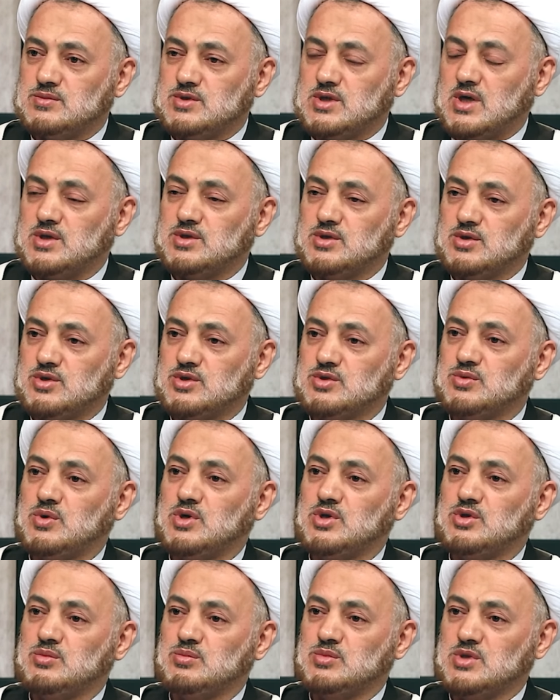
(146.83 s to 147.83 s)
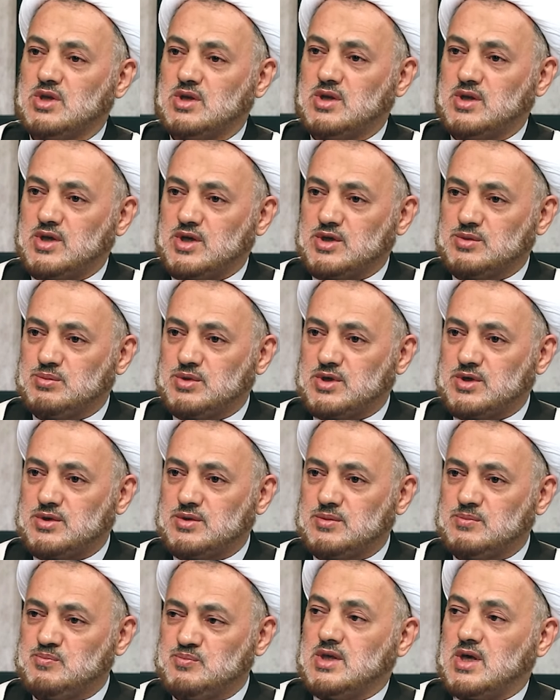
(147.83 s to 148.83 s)
يعني رضوان من الله أكبر
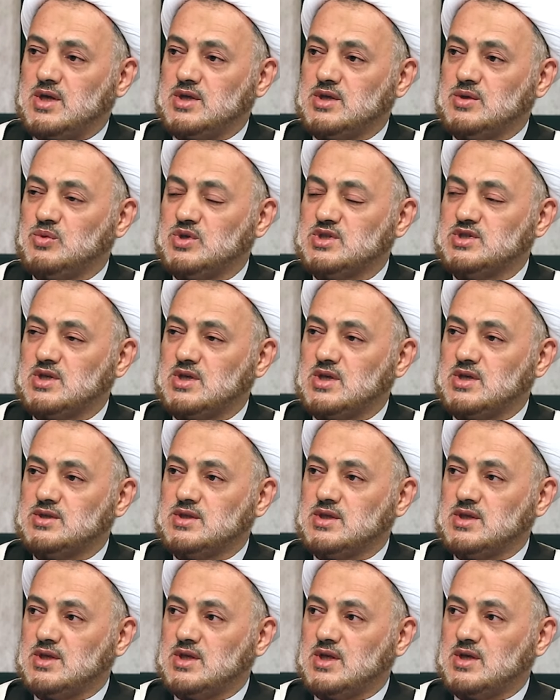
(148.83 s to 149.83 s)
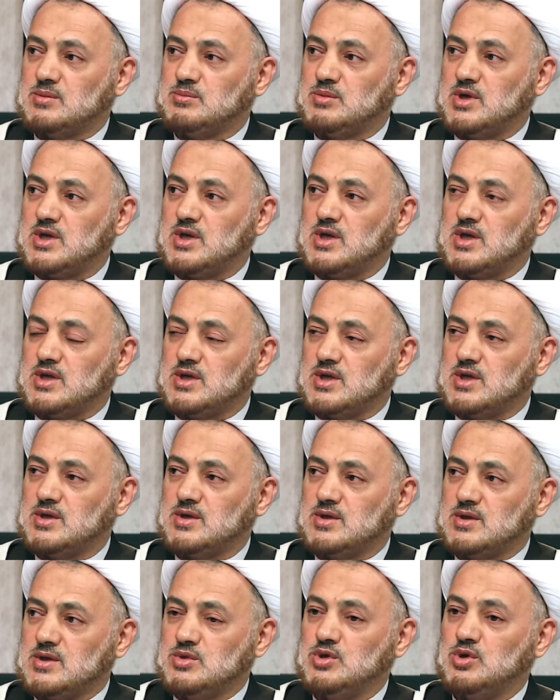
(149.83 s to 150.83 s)
يعني وصلت إلى
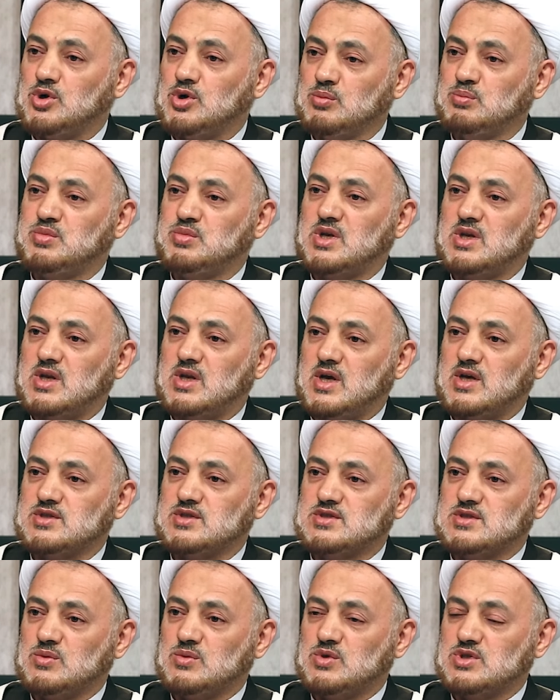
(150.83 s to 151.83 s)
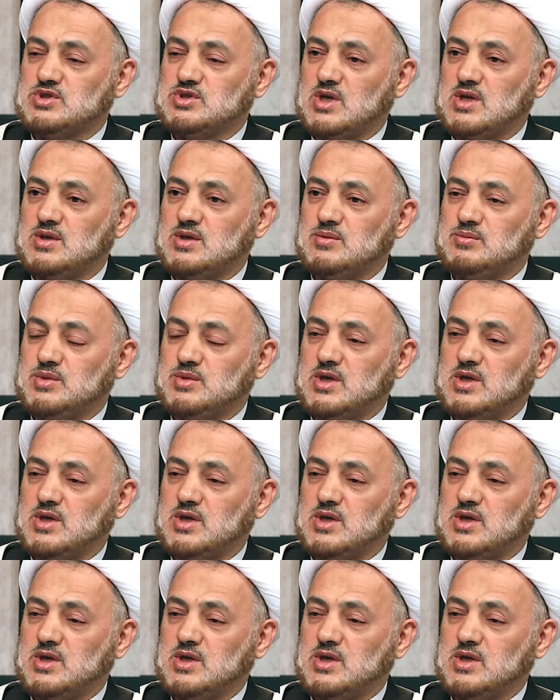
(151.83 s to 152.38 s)
مرحلة من حب الله عز وجل